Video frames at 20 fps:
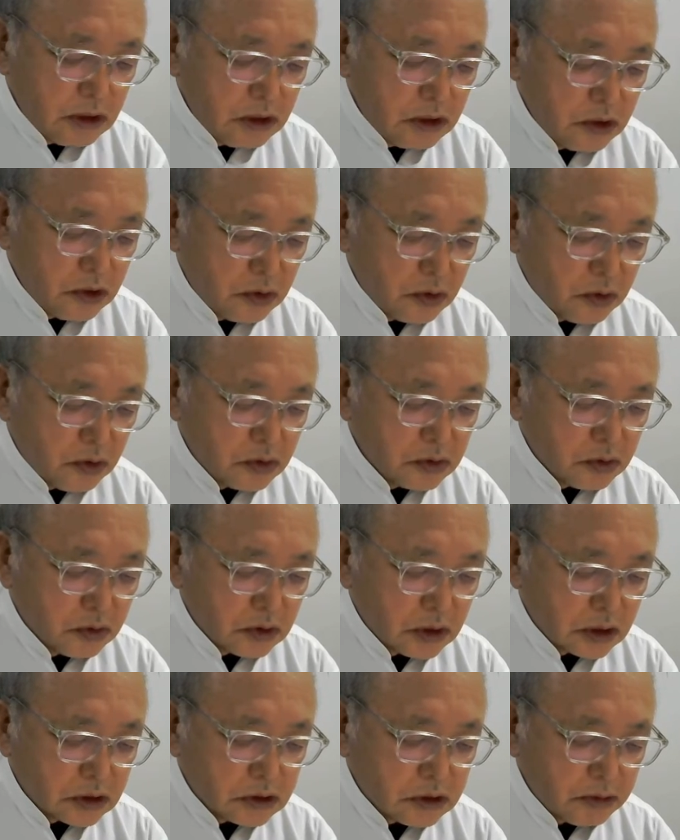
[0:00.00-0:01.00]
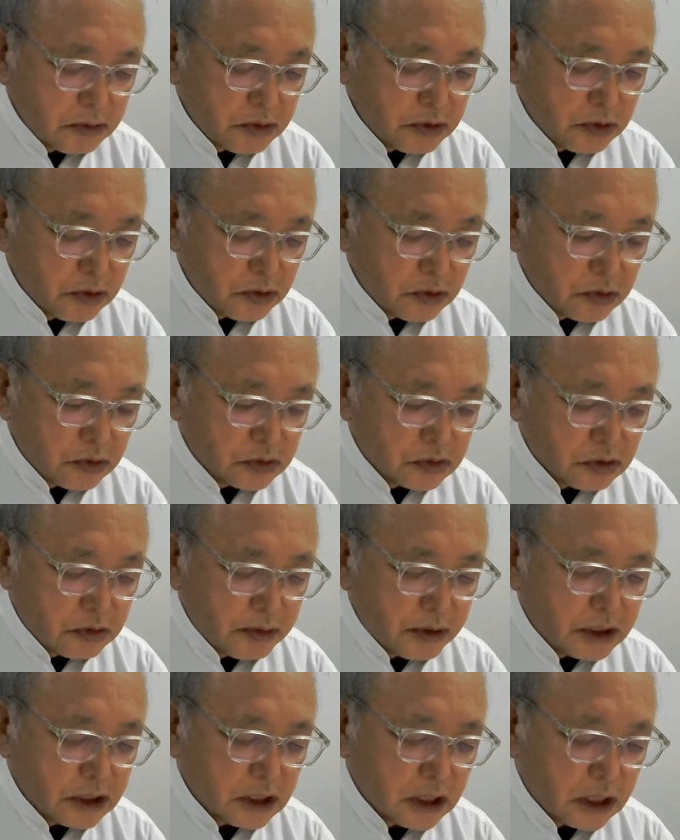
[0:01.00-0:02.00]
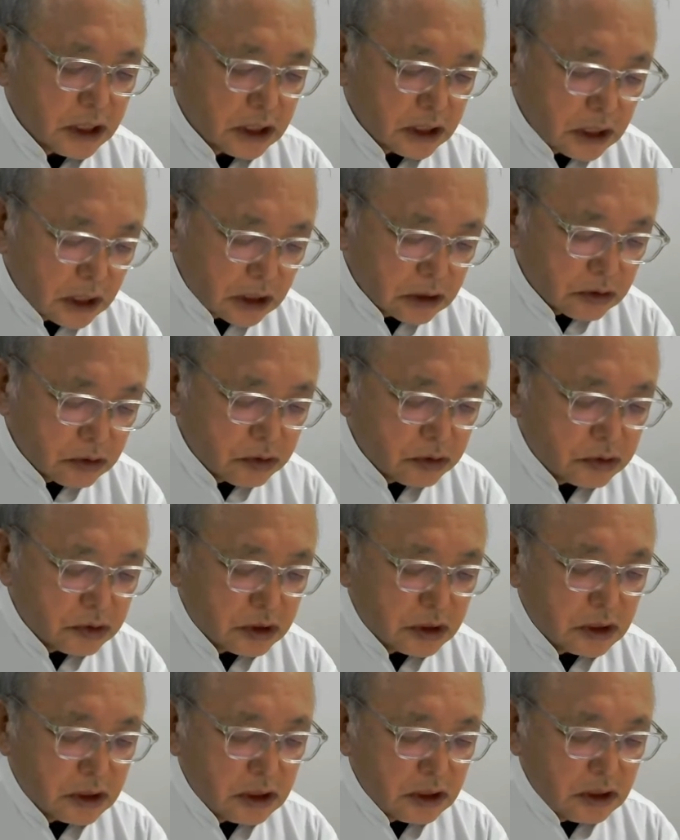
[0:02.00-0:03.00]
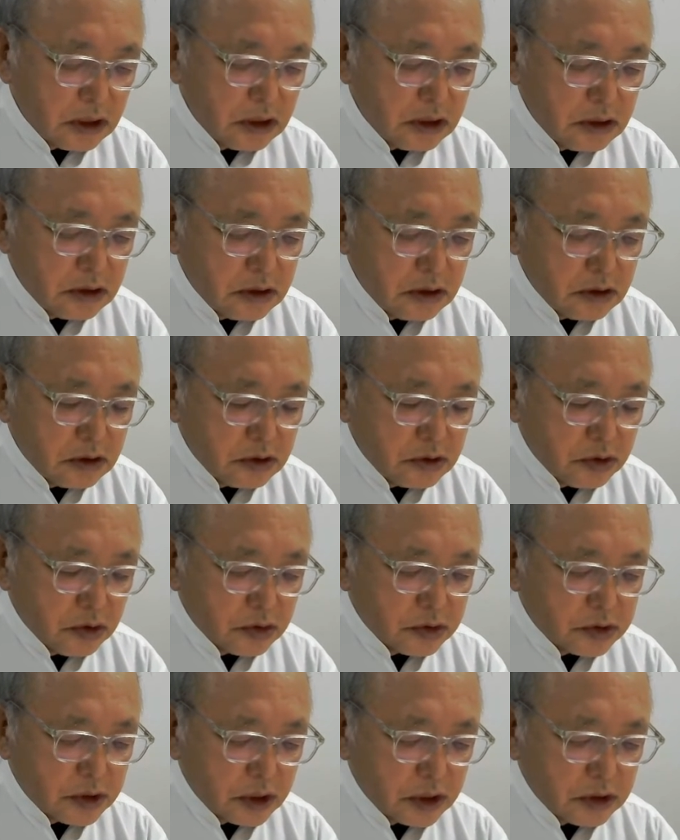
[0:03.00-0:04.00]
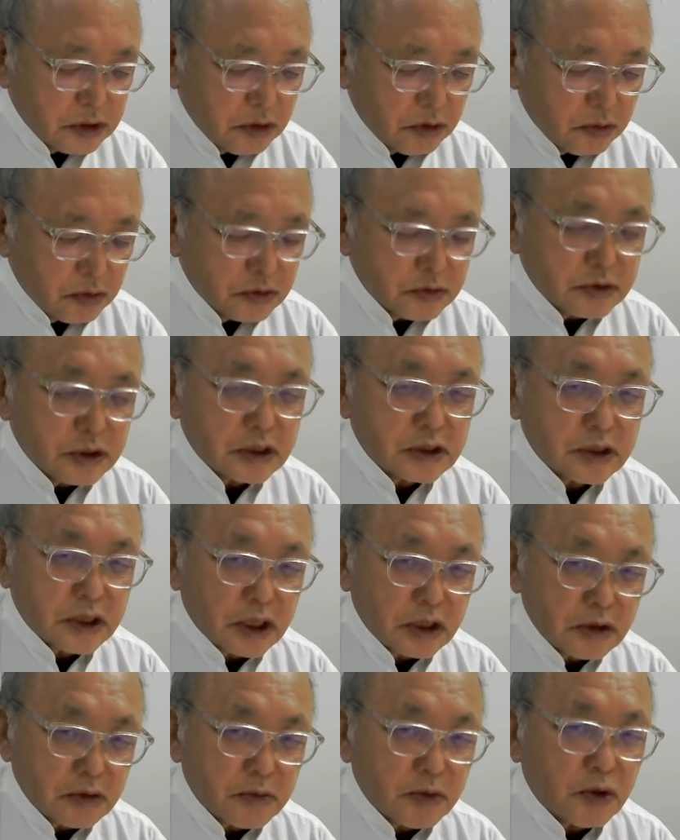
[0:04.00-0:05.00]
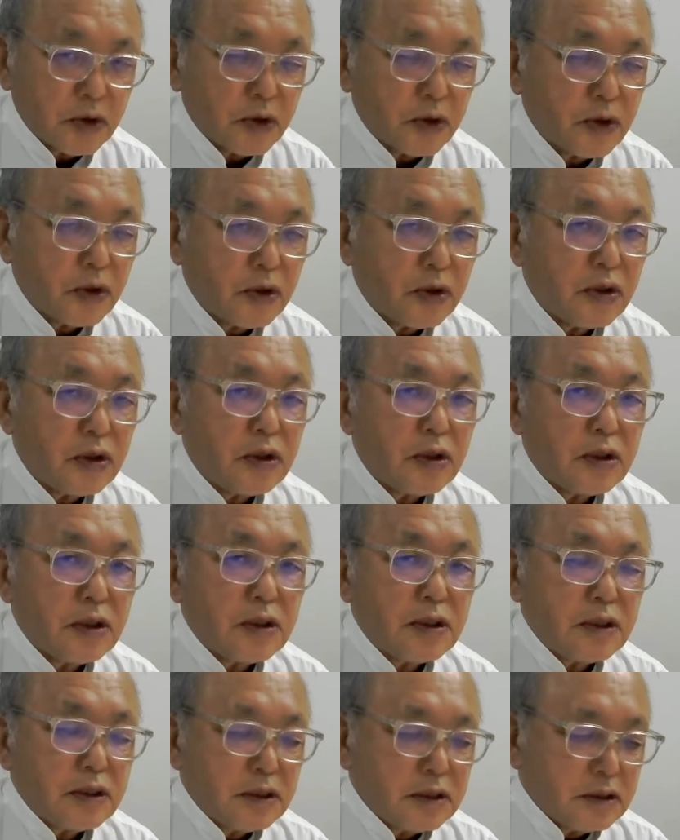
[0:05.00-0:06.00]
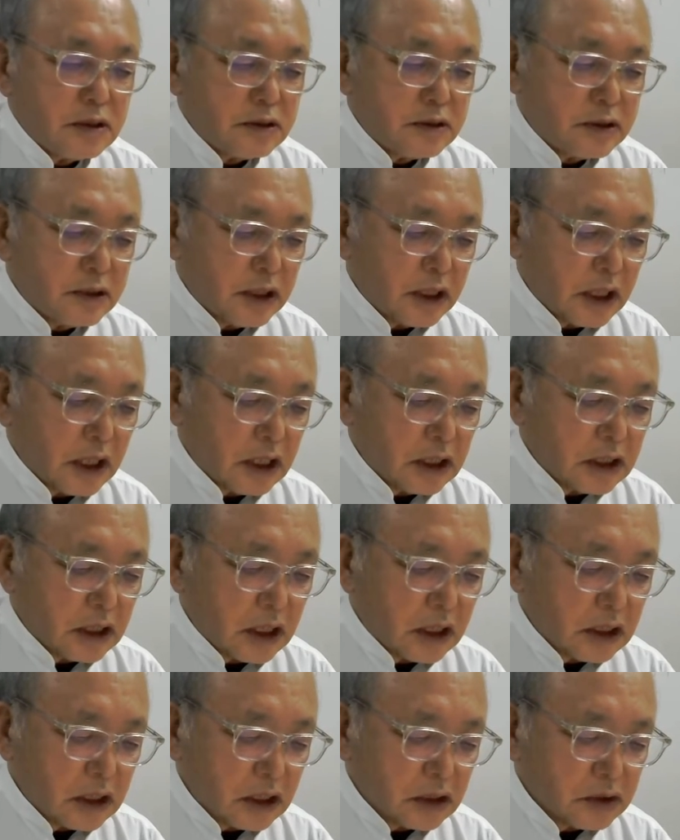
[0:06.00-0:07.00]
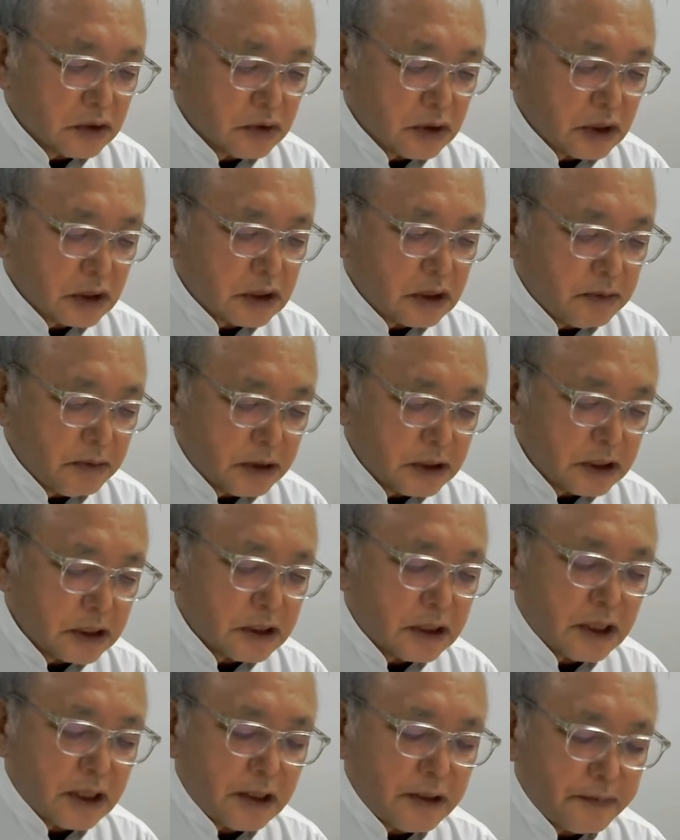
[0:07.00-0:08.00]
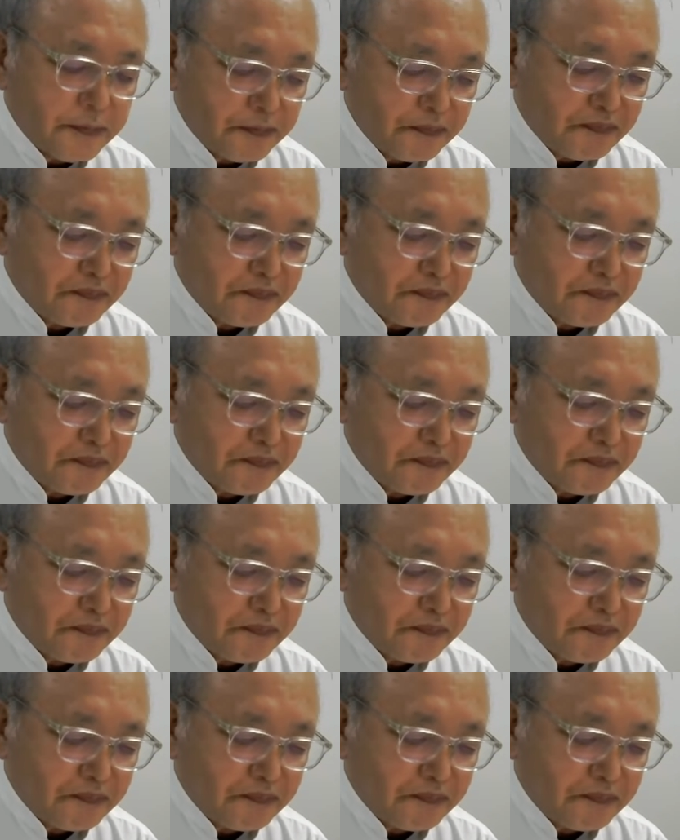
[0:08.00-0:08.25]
貧困層をなくすための努力をするべきじゃないかなというふうに常識的に思うんですけれども世界がなかなかそうなっていませんね。